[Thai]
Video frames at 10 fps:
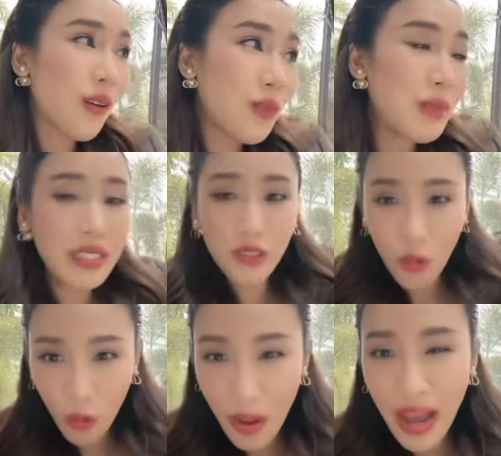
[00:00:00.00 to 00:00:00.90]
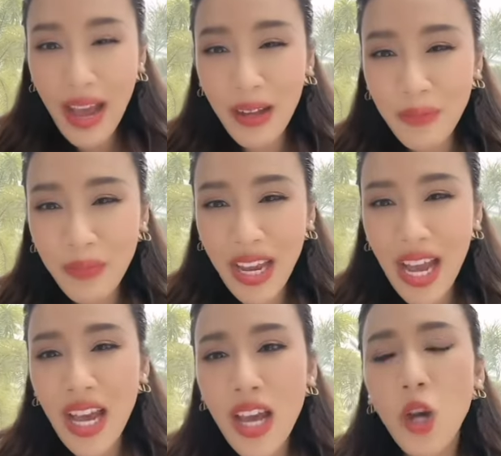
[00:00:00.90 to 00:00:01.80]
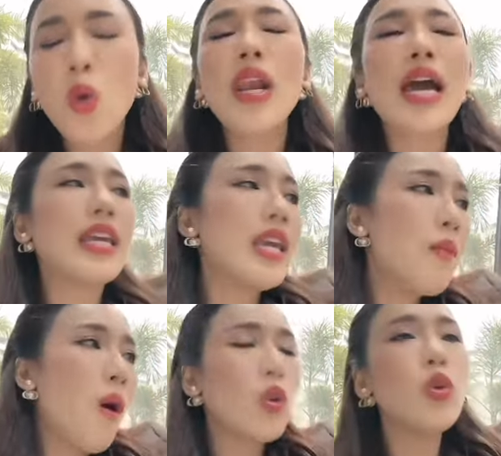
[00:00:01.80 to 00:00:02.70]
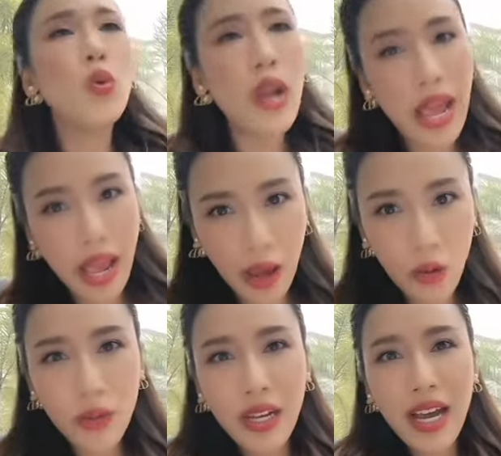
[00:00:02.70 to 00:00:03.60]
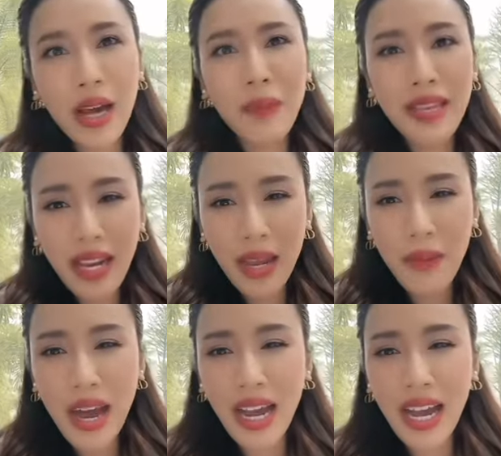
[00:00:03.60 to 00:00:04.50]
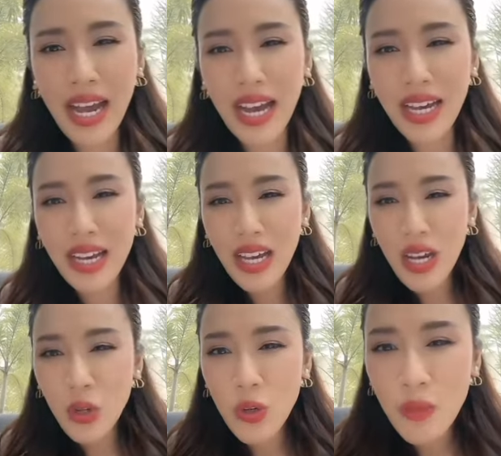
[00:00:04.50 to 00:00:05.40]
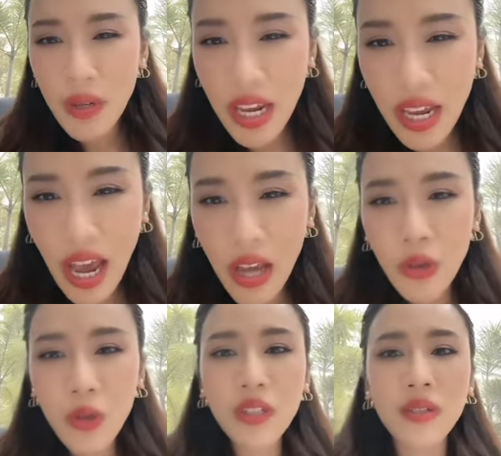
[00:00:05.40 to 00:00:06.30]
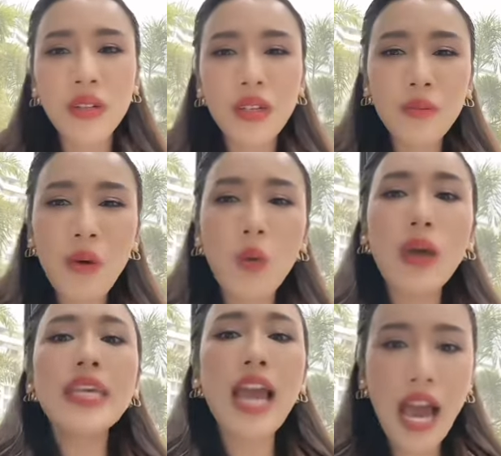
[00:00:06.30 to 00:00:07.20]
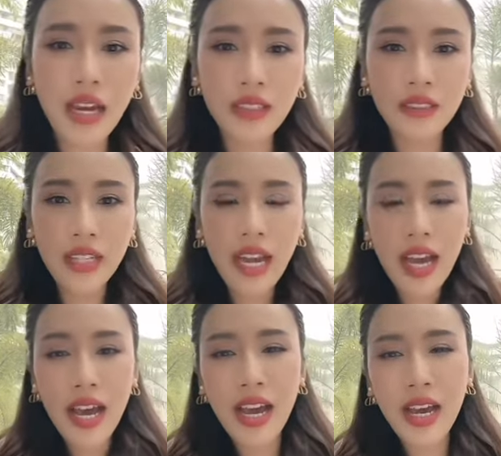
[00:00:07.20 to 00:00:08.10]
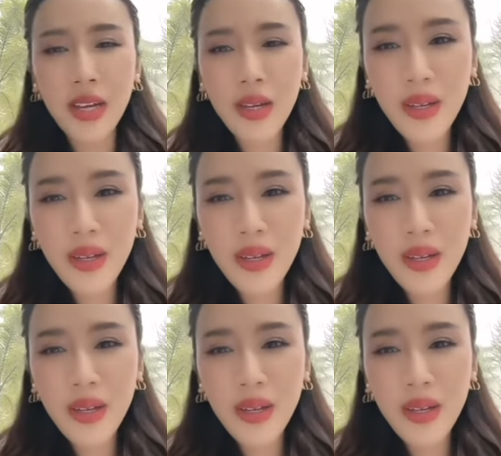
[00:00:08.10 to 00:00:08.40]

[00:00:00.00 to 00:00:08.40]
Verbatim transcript: ต่อแล้วก็บิ๊กโจบ้างนะคะ คุณลักกี้บอกดูแล้วนะคะเป็นยังไงบ้างคะ คุณปรียายุทธบอกว่ายังนะคะ